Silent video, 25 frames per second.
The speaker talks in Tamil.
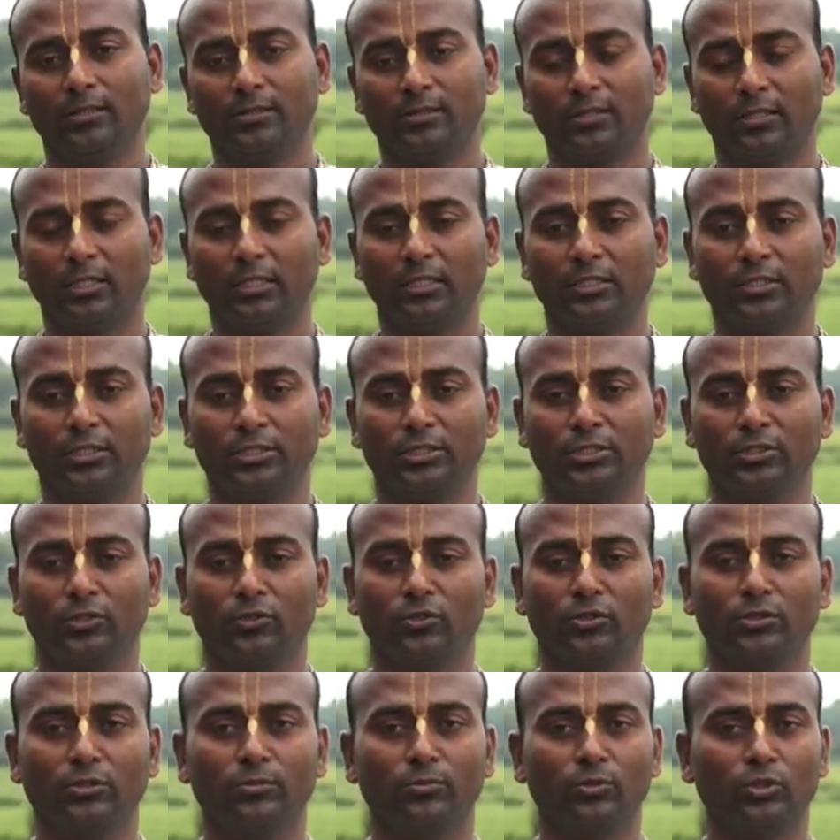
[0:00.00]
ஸ்ரீகிருஷ்ணர்
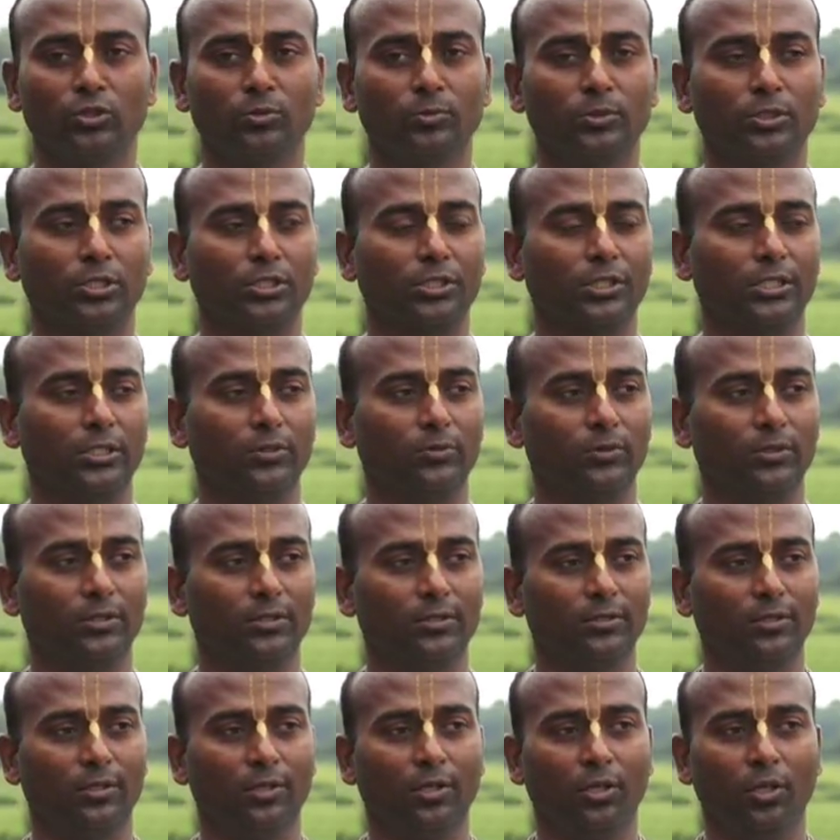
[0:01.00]
வந்து முழு முதற்கடவுள்
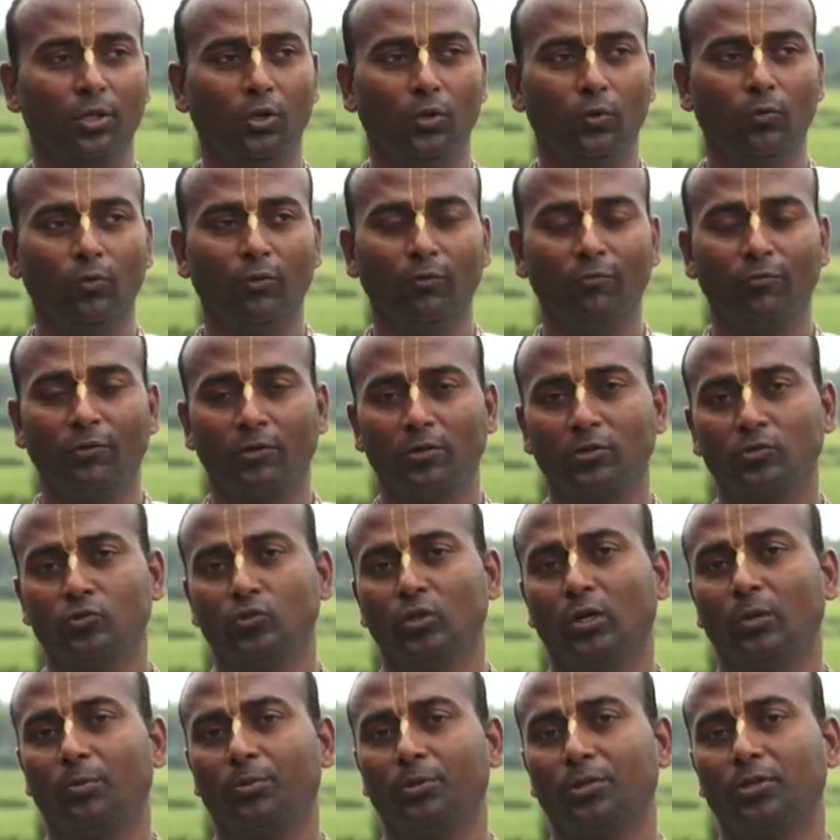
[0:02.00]
ஒவ்வொரு
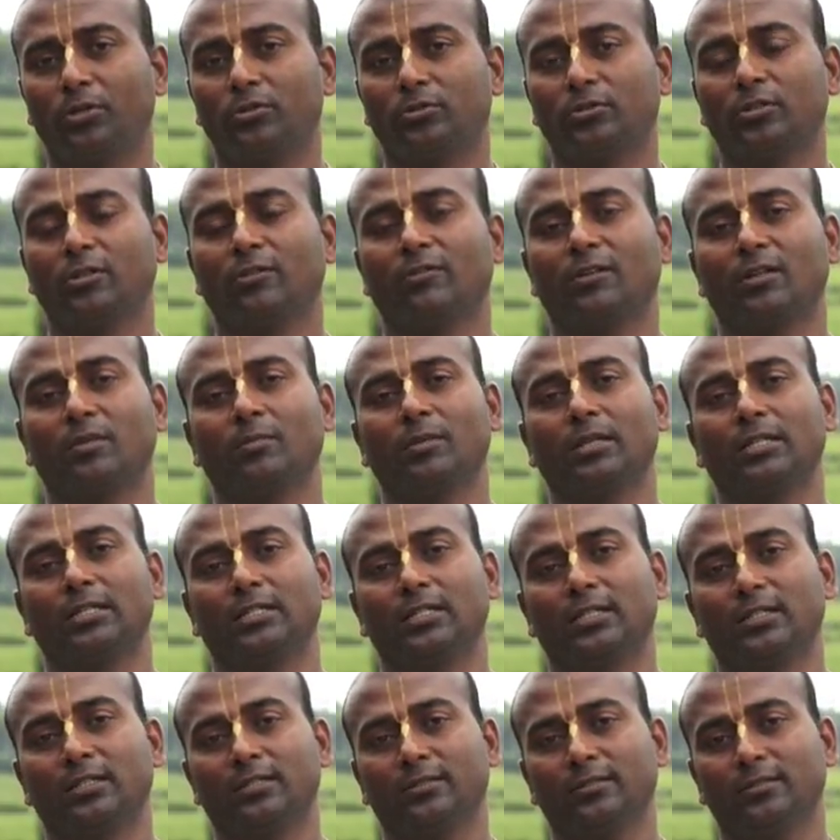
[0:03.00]
துவாபர யுகத்திலும்
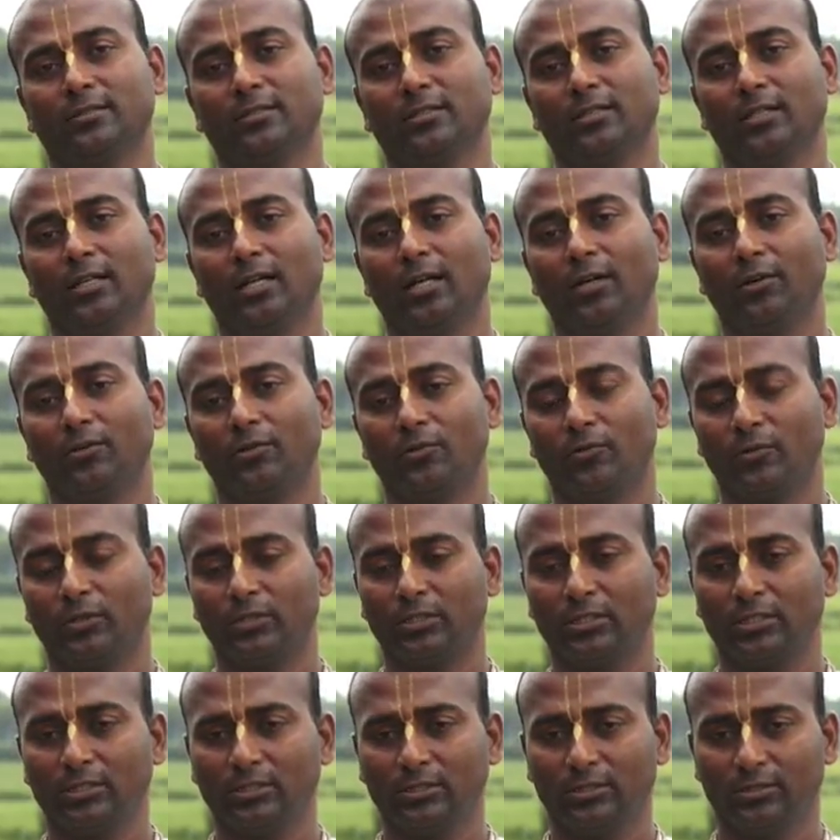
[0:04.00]
வரமாட்டார் அவர்
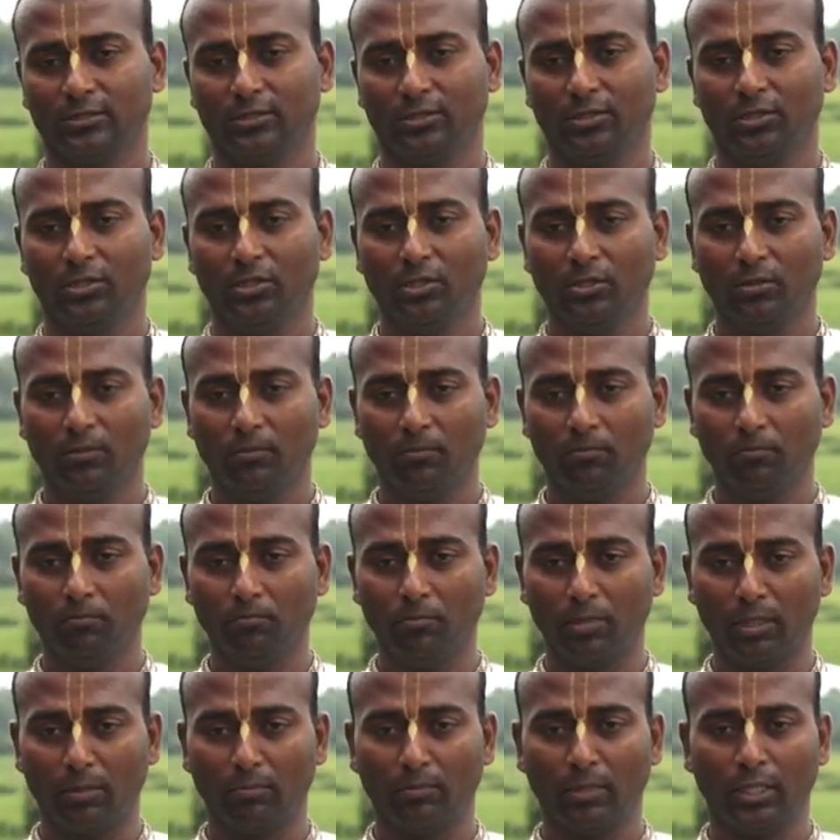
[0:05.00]
வந்து
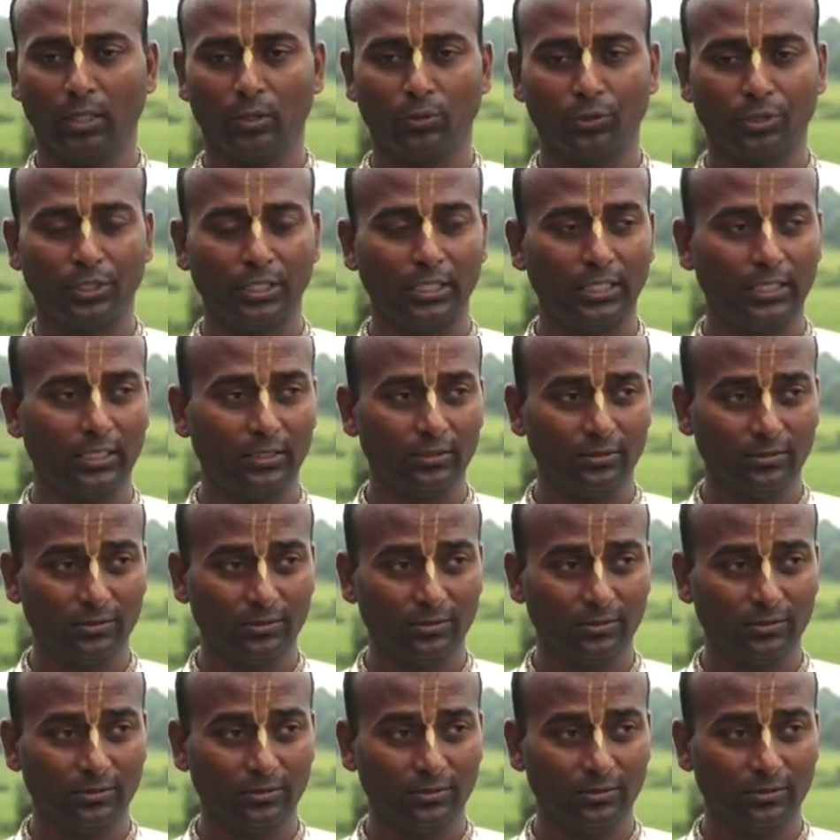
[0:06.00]
பிரம்மாவுடைய